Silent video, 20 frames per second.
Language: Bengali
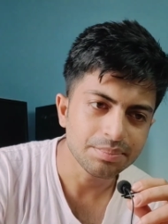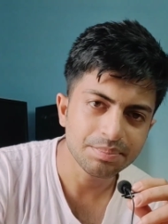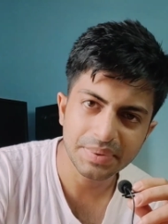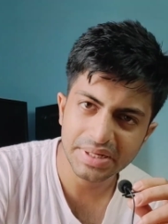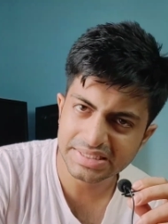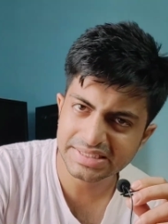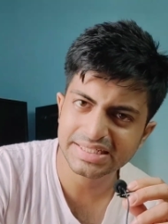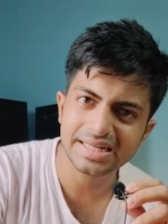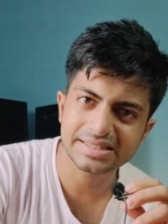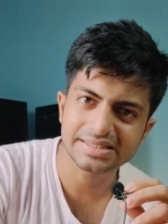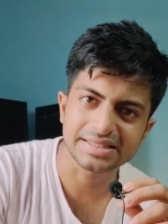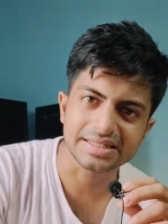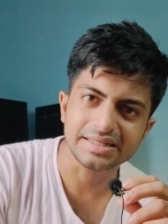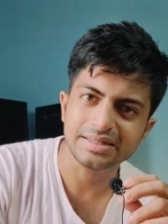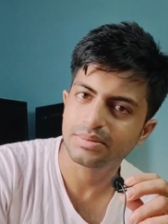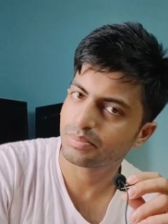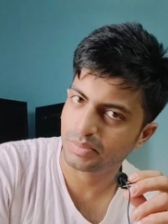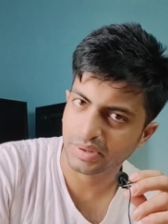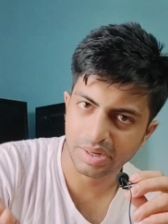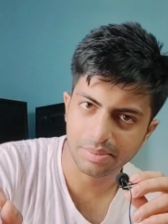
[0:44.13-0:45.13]
বেঁচে আছে
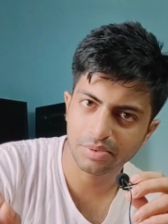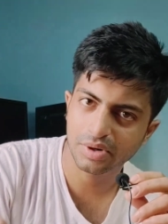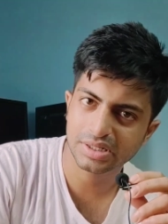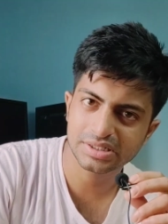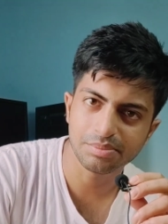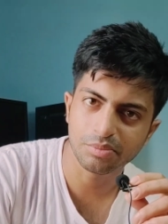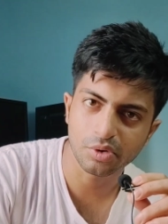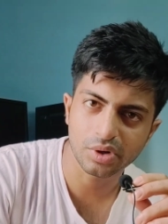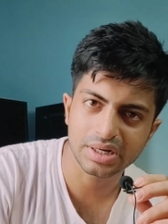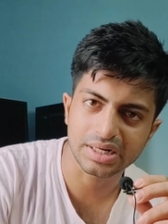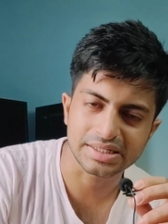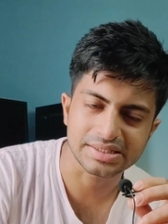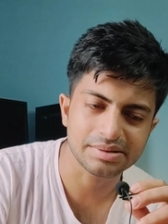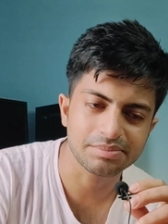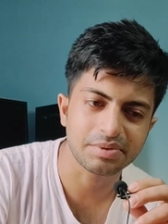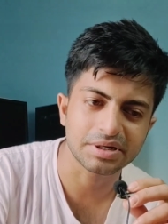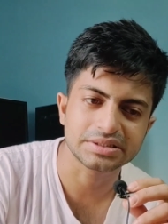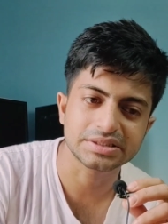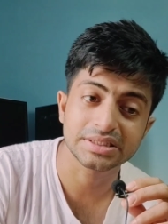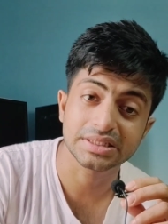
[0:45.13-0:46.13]
এমন আছে মরে গেছে
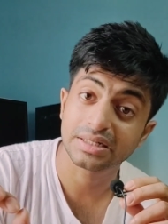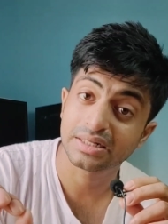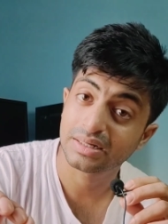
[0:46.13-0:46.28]
বাট